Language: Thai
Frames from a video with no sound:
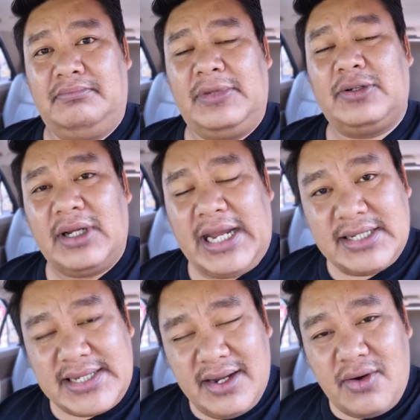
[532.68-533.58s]
เราต้องการ
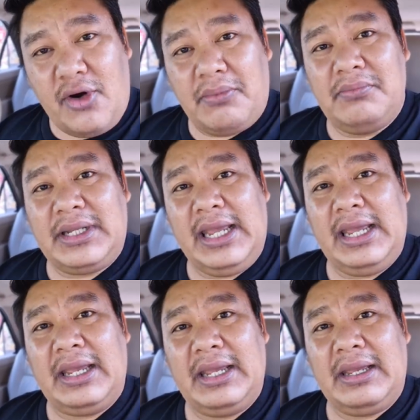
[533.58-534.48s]
สังคมที่
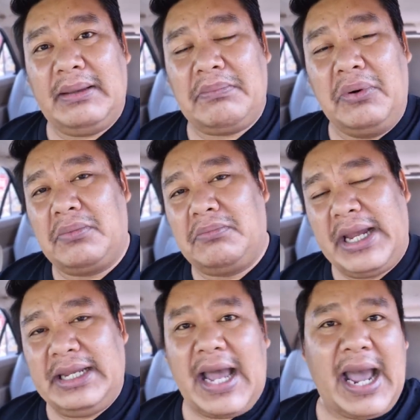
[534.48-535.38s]
พูดไม่
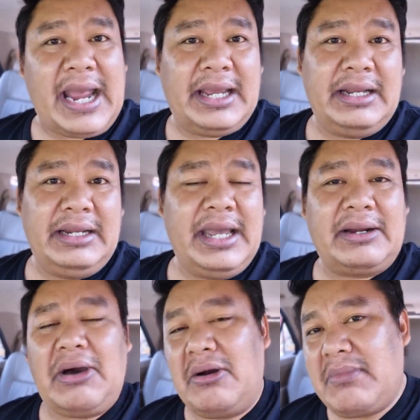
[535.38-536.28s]
ได้ เรียก
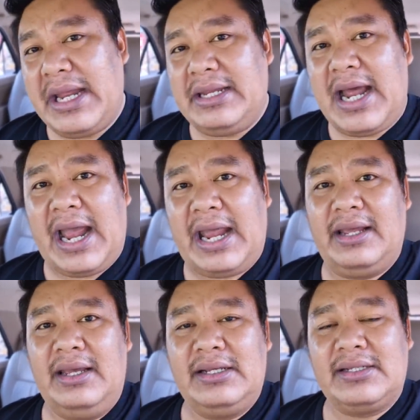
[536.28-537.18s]
ร้องไม่ได้
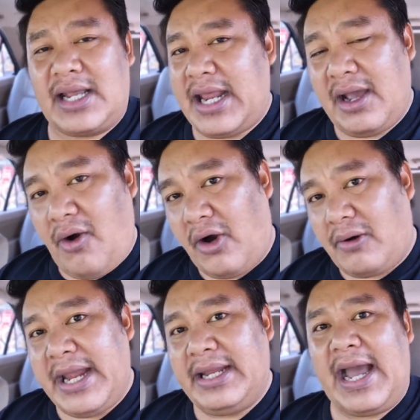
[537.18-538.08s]
แสดงออก
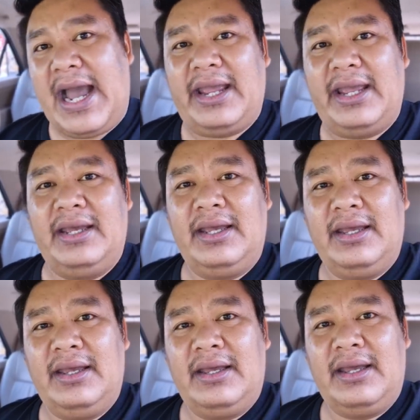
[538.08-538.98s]
ไม่ได้
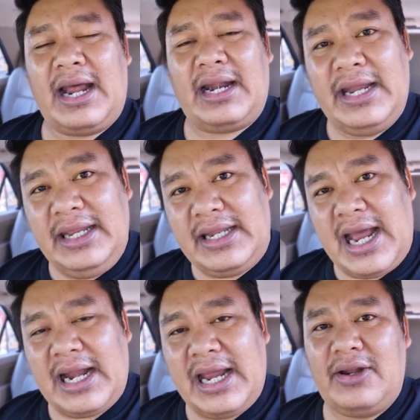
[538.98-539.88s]
อะไรนิด
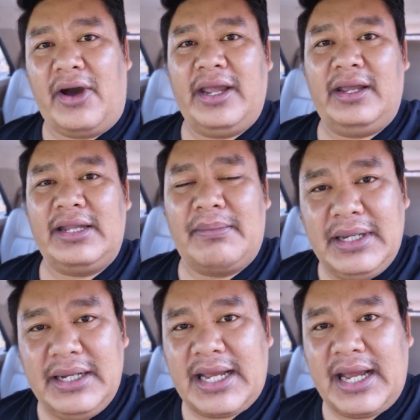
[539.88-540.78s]
อะไรหน่อยดำ
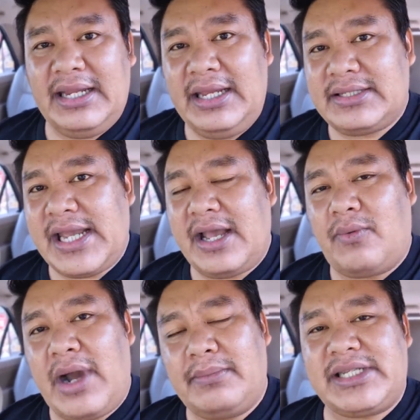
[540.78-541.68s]
เนินคดีแจ้งค
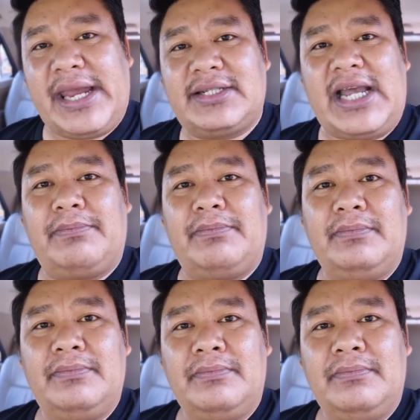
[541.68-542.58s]
วามแจ้งจับ
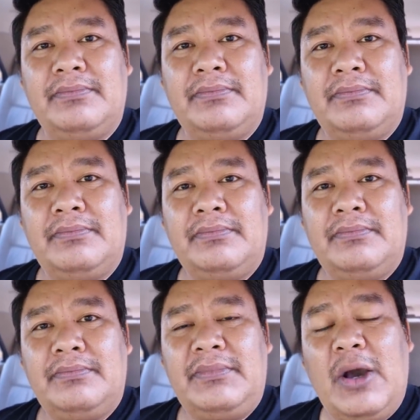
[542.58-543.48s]

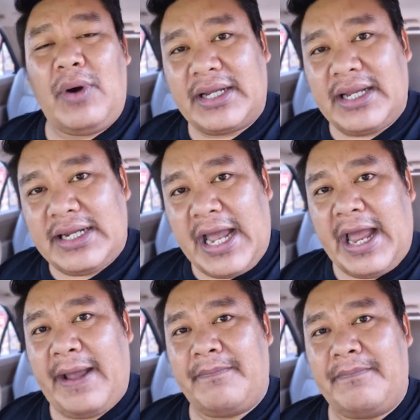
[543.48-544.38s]
แล้นข้างหน้า
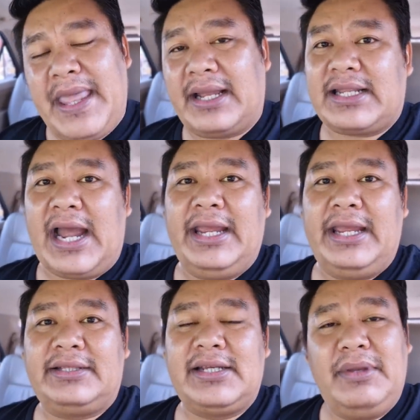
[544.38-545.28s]
เด็กไทย
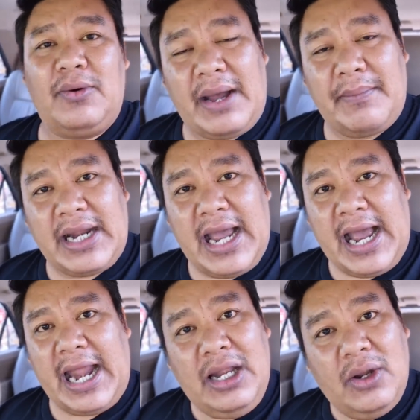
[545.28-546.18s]
จะมีความกล้า
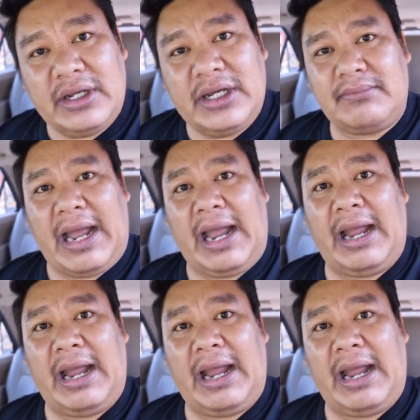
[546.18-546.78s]
หาญลุกขึ้นมา